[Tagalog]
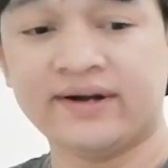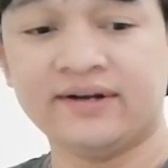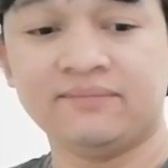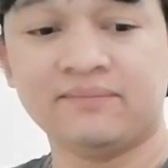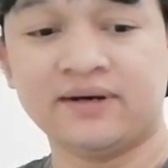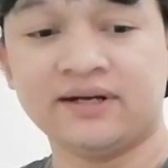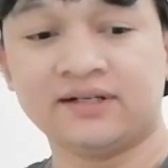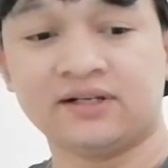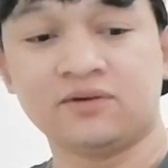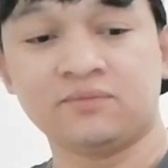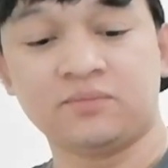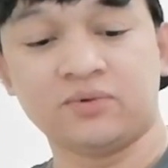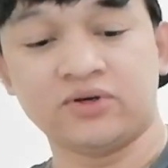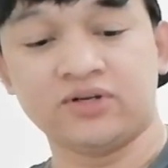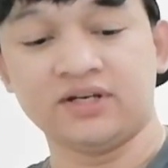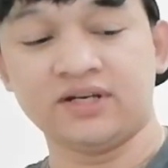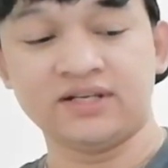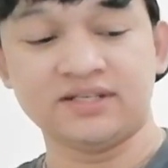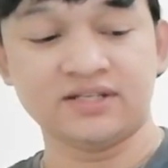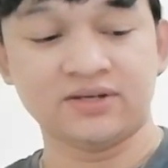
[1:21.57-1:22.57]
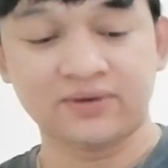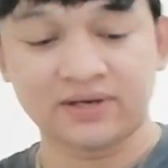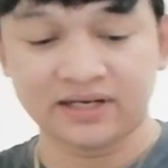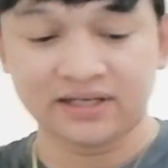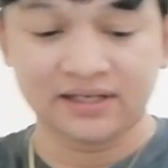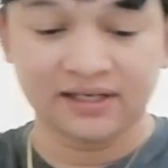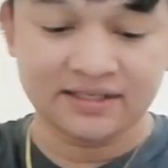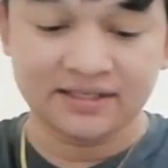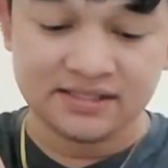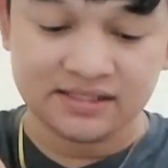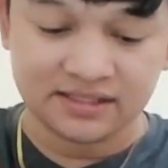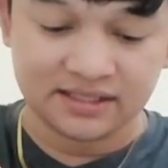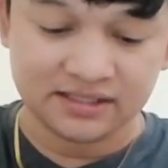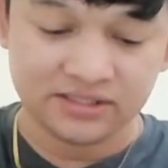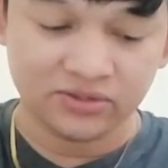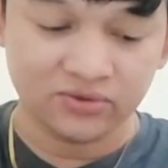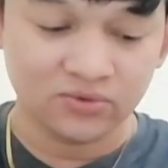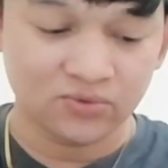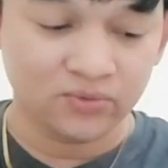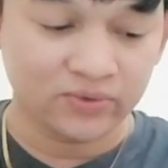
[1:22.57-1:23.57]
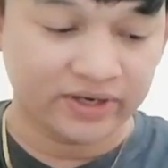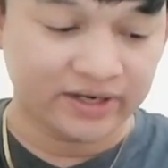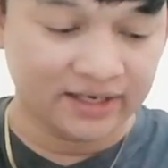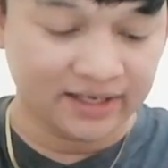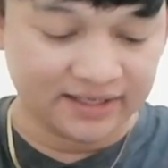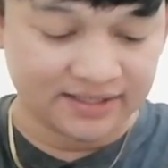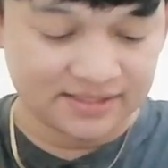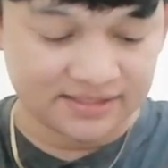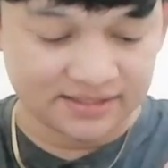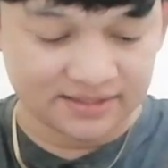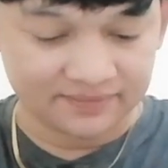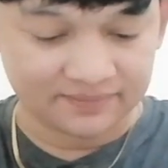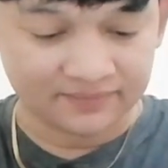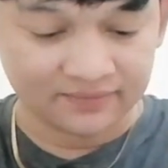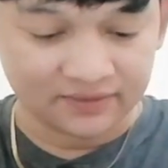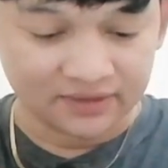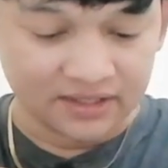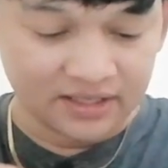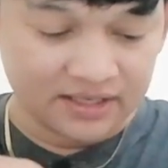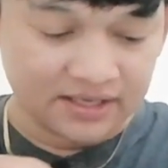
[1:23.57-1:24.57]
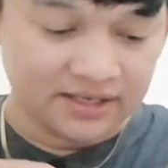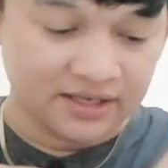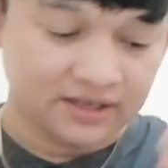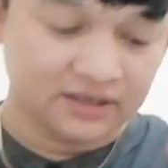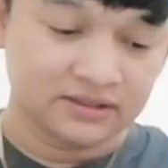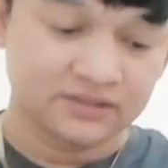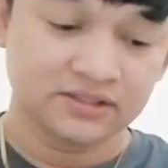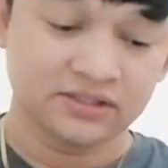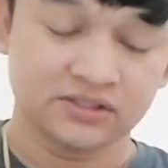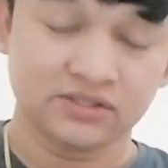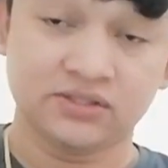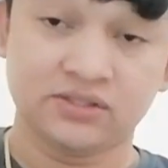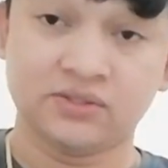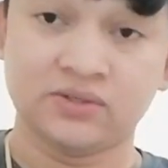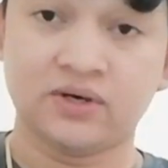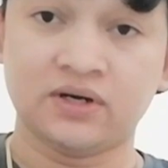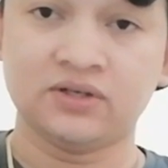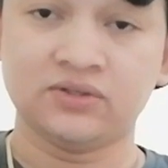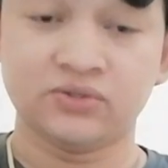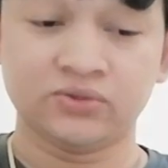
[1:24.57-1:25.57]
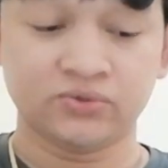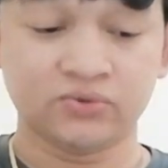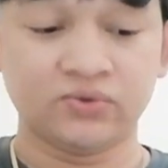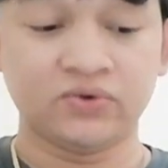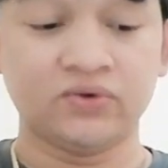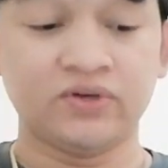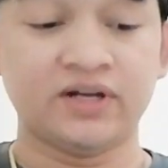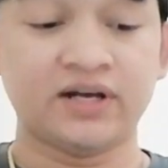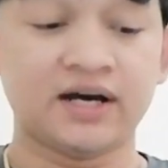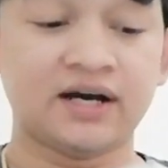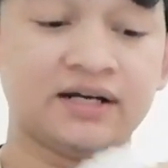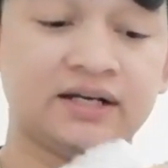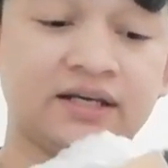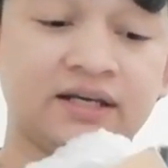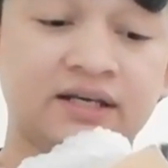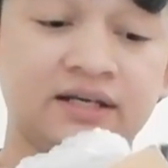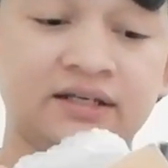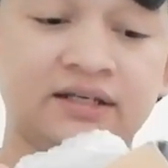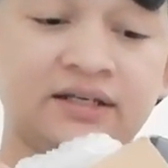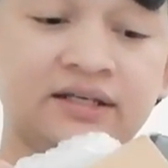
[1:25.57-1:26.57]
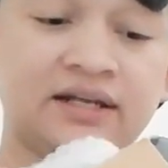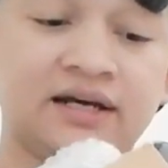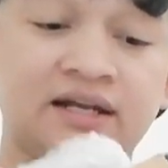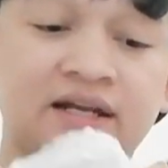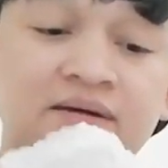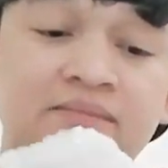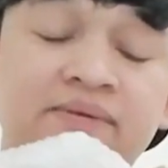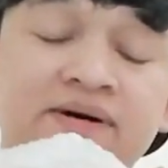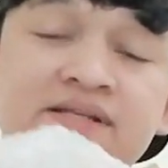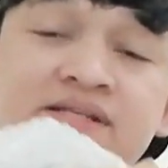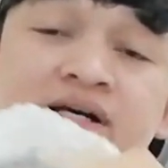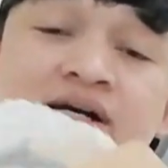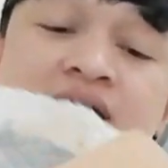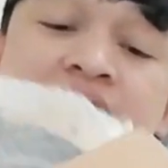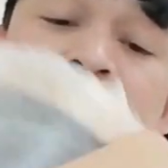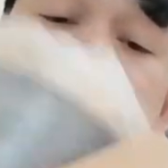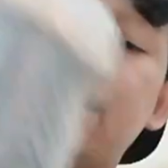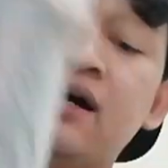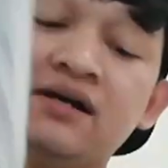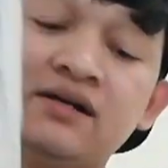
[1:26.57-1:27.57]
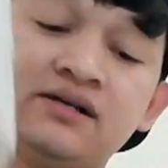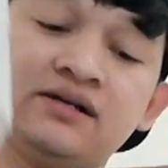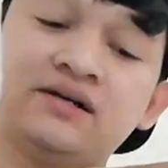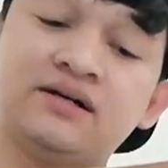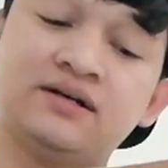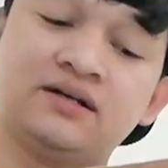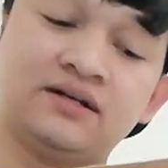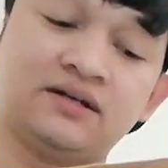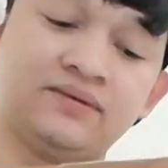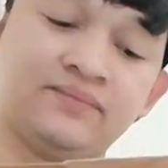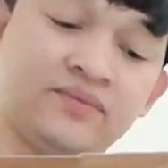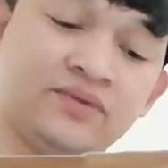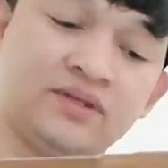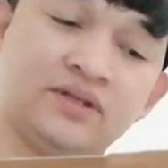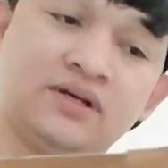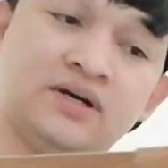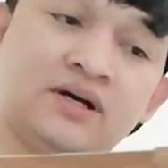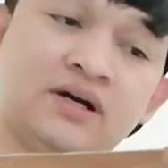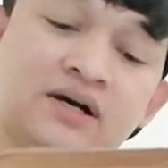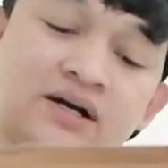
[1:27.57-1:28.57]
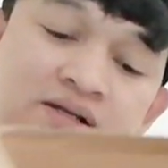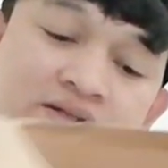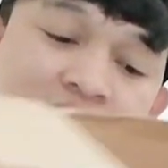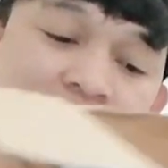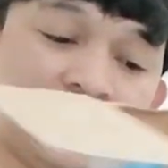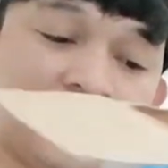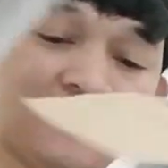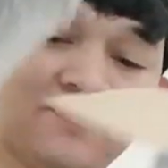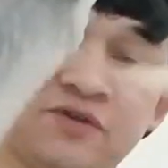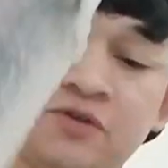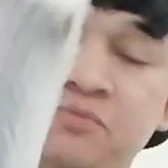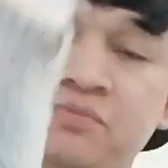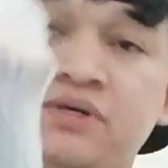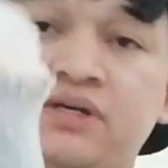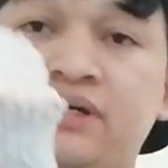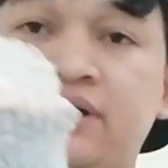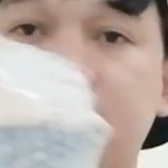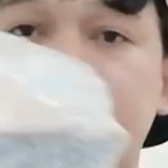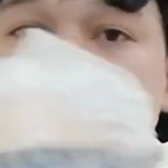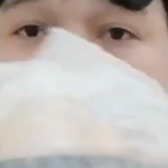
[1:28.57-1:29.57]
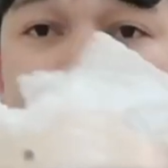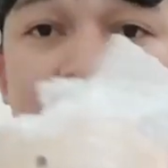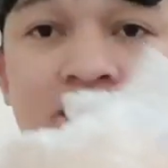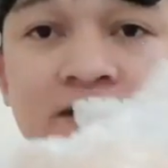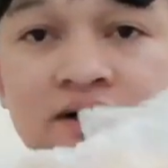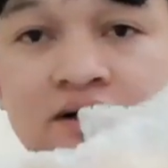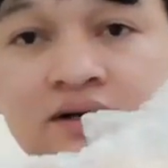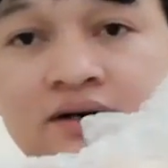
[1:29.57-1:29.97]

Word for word: wired microphone, hindi siya wireless. Kasi kung wireless. So, ang susunod na aking ilalabas ay ang drum speaker